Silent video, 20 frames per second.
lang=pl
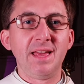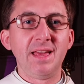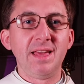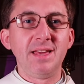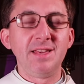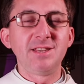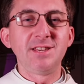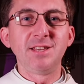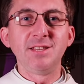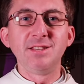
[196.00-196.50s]

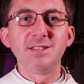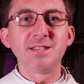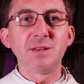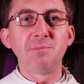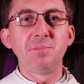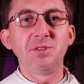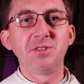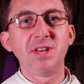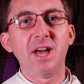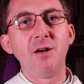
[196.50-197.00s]
i kiedy
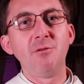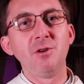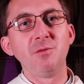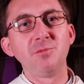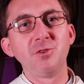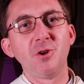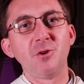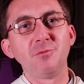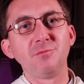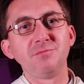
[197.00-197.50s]
zapytałem
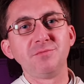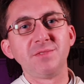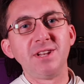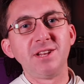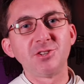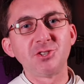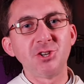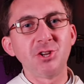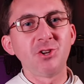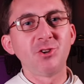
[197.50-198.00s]
ją,
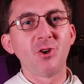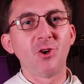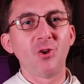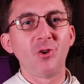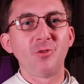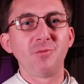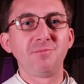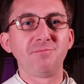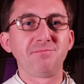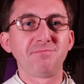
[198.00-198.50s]

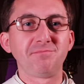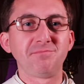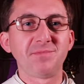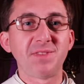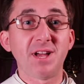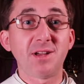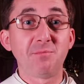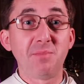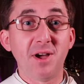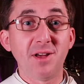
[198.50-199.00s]
dlaczego
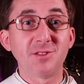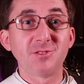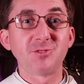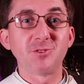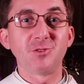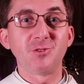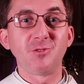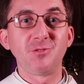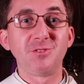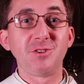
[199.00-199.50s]
tak
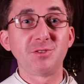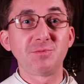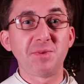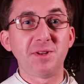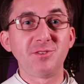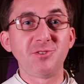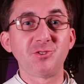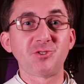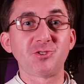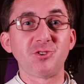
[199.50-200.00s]
bardzo jest
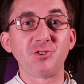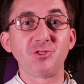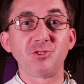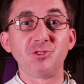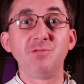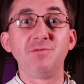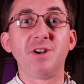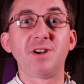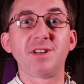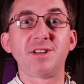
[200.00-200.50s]
Pani
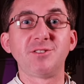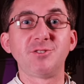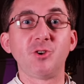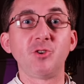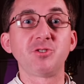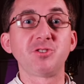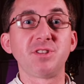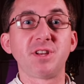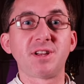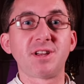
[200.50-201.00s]
szczęśliwa,
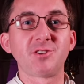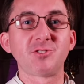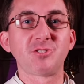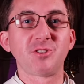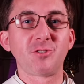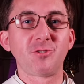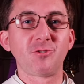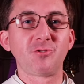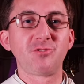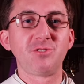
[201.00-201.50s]
radosna
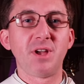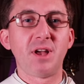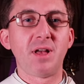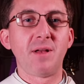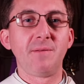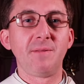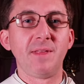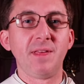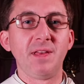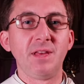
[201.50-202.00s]
każdego dnia,
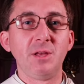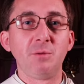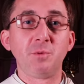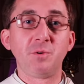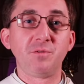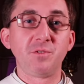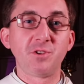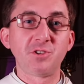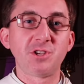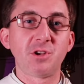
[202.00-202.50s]

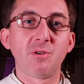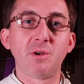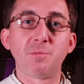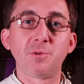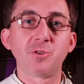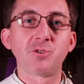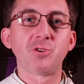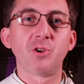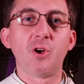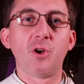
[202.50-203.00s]
powiedziała:
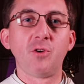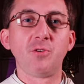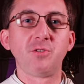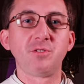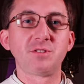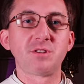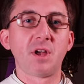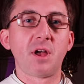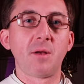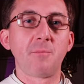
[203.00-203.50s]
Proszę
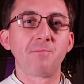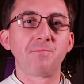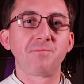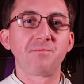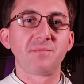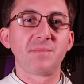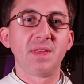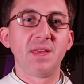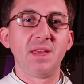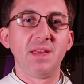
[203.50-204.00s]
ojca,
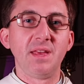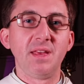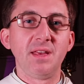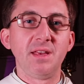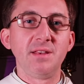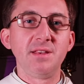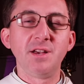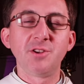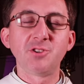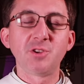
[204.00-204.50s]

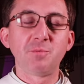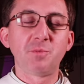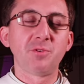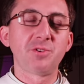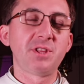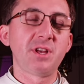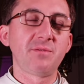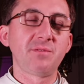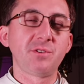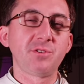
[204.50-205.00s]
ja się
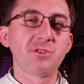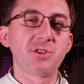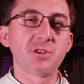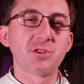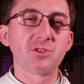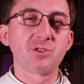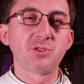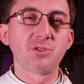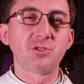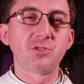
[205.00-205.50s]
potrafię
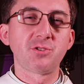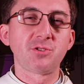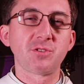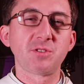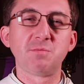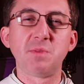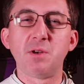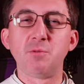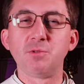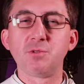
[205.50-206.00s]
cieszyć
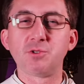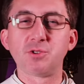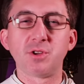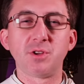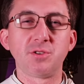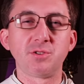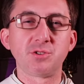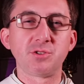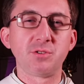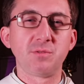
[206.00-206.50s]
z małych
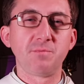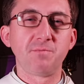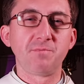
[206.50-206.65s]
rzeczy.